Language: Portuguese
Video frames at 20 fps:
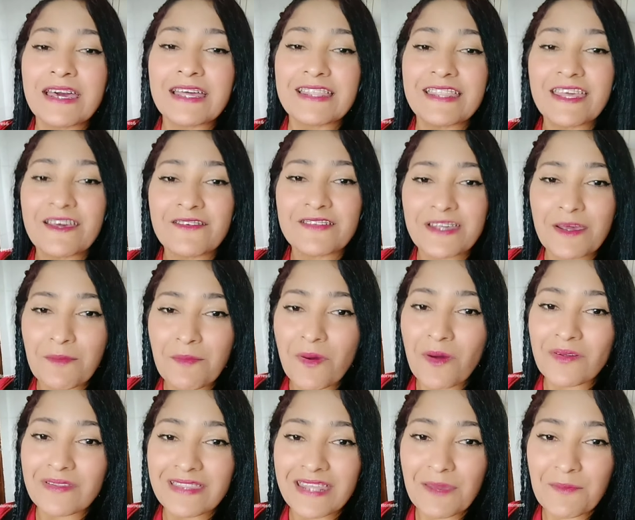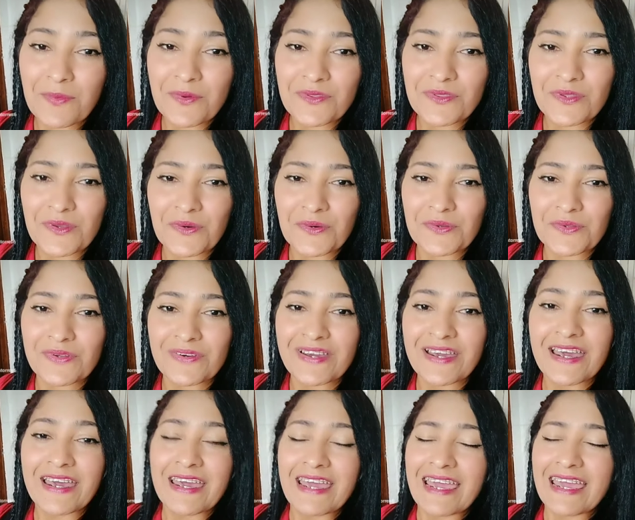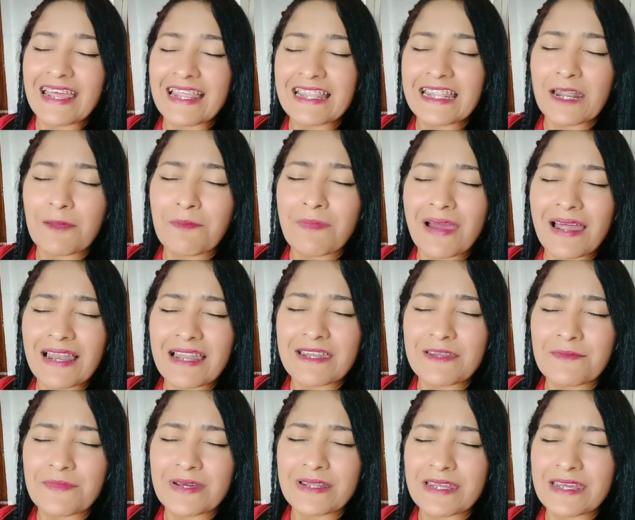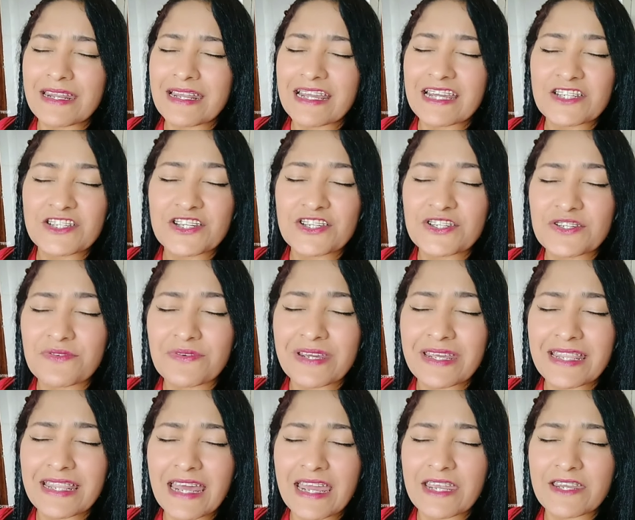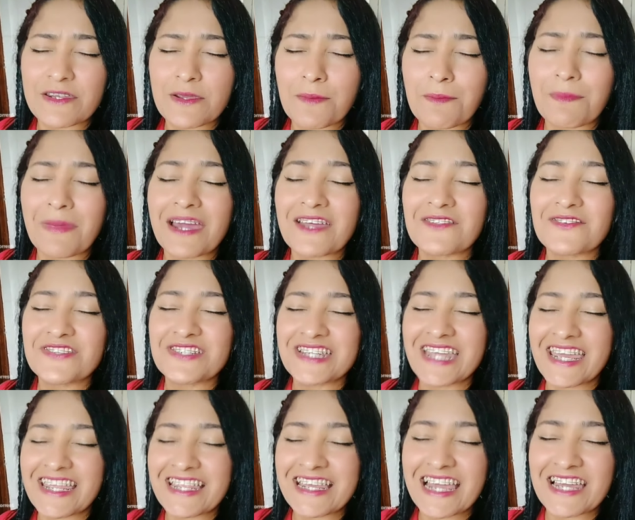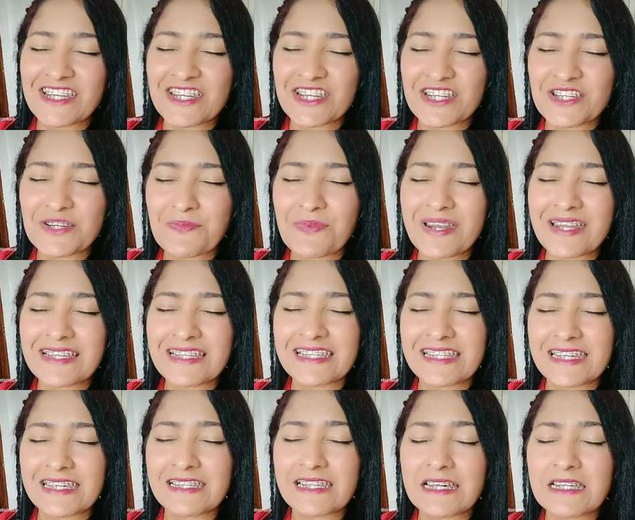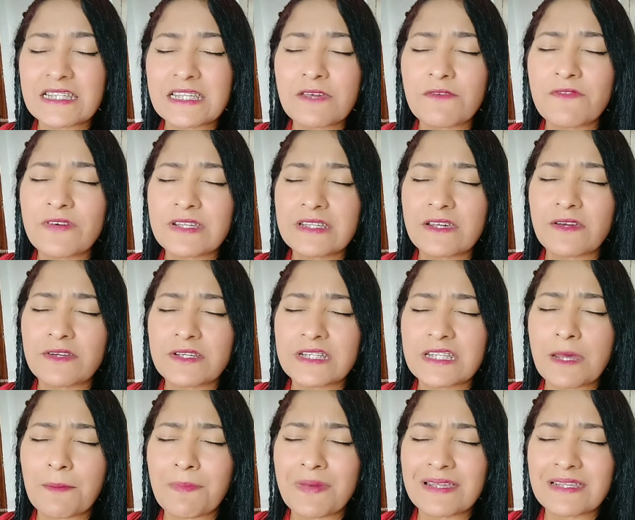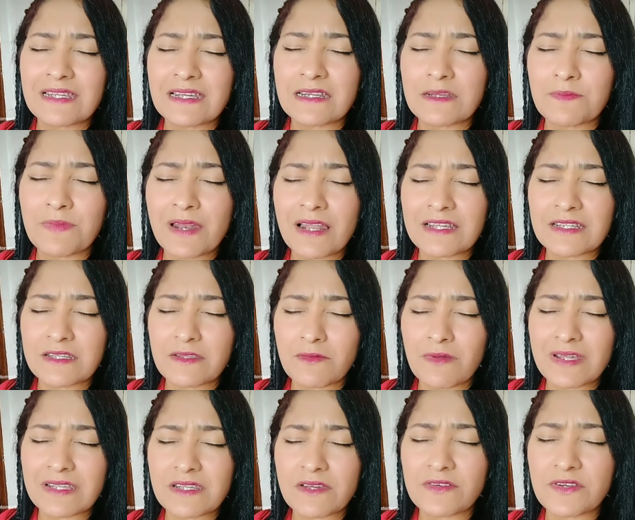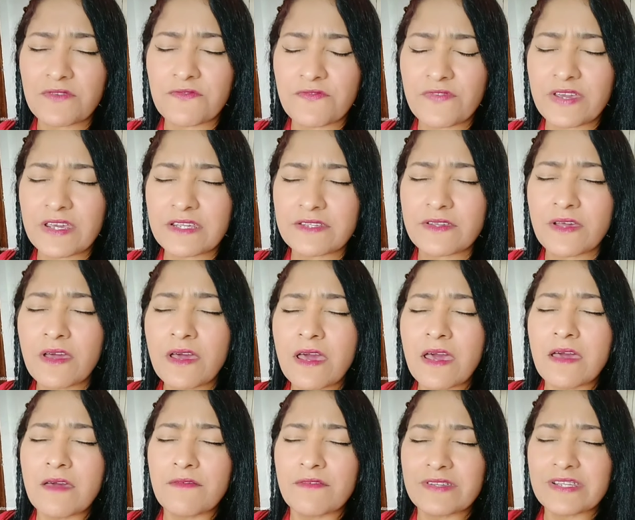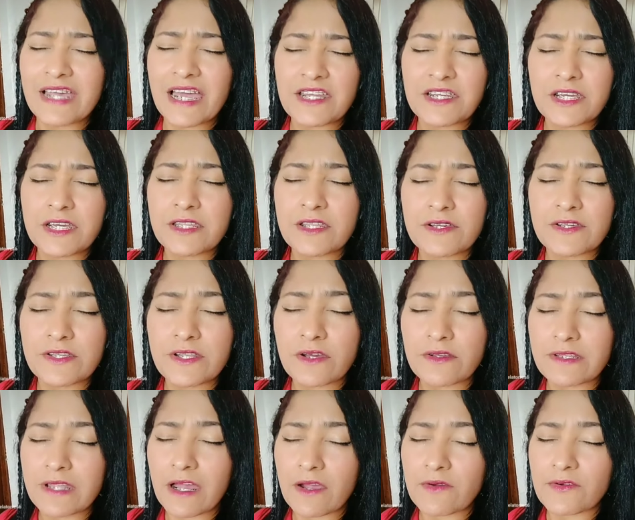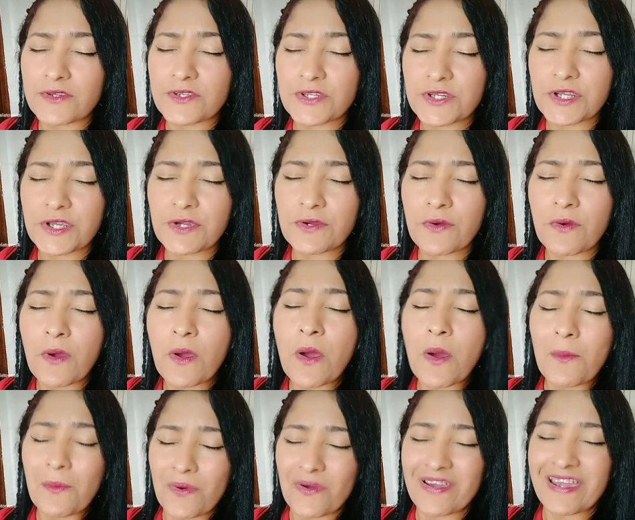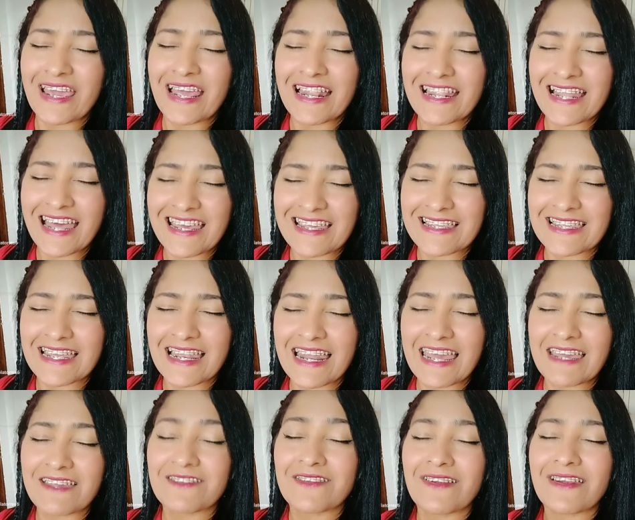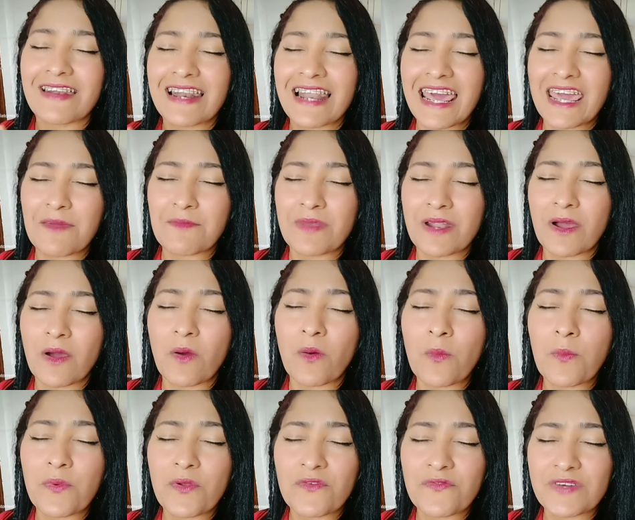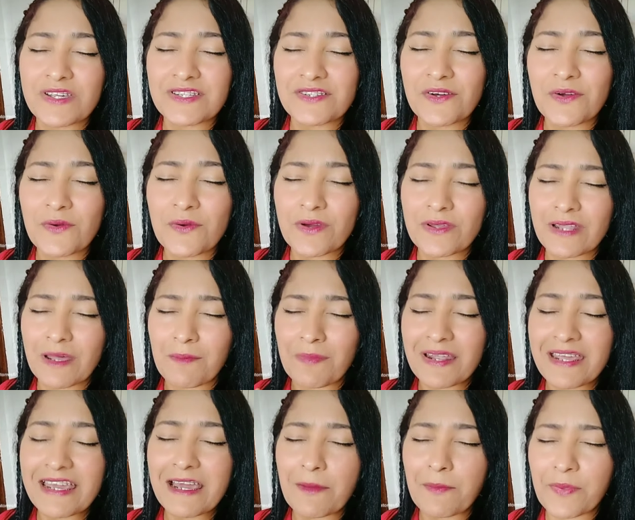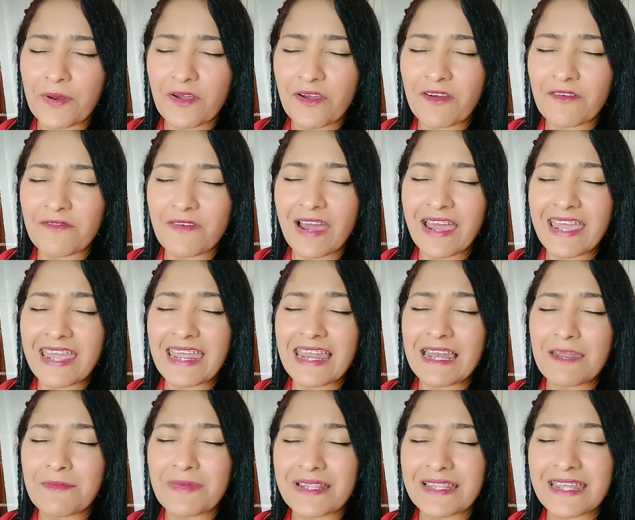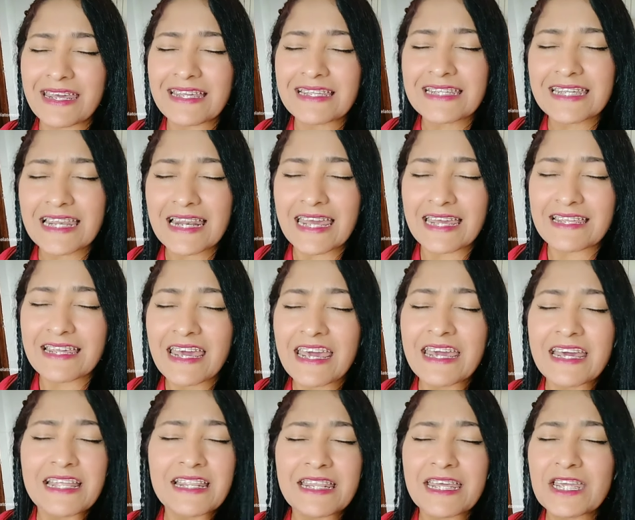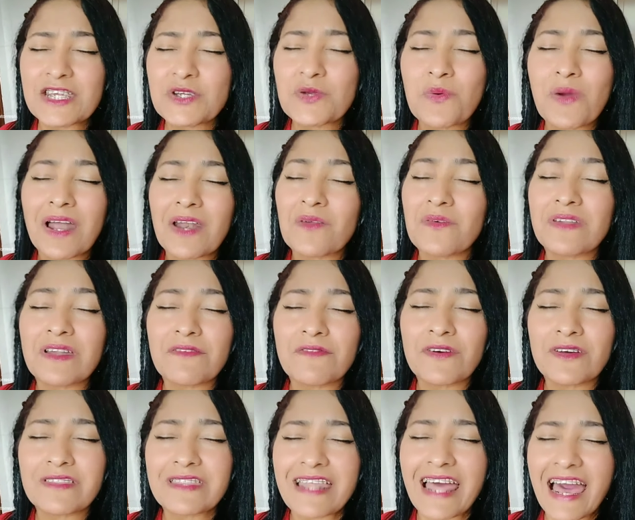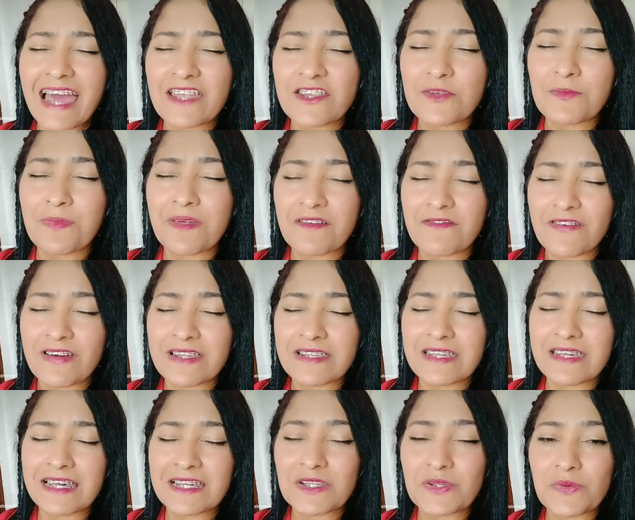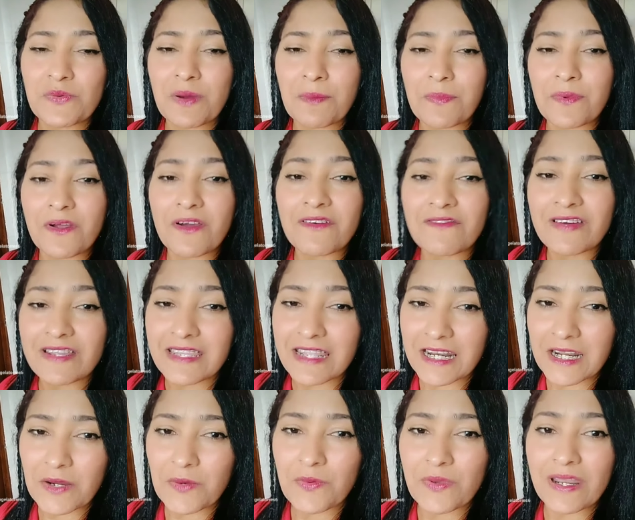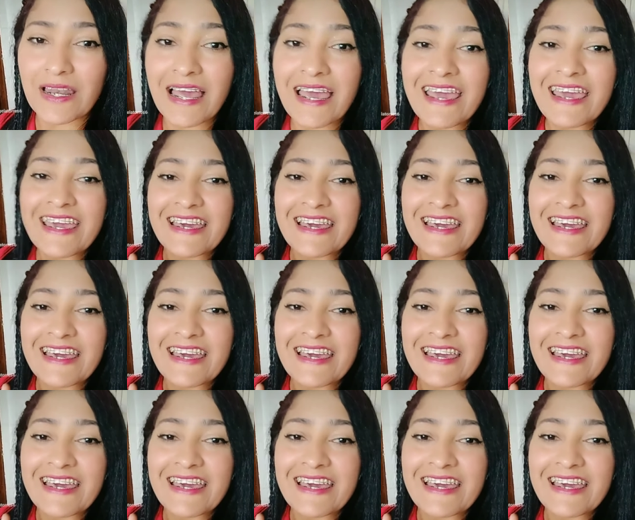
Deus é bom o tempo todo. Ele trabalha de maneira que a gente não entende, mas do jeito que a gente precisa. Se você hoje está passando pela situação difícil, você acha que Deus não está contigo porque ele está em silêncio, lembra, o professor, quando aplica a prova, ele mantém em silêncio. Deixa o aluno à vontade para fazer a sua prova tranquila.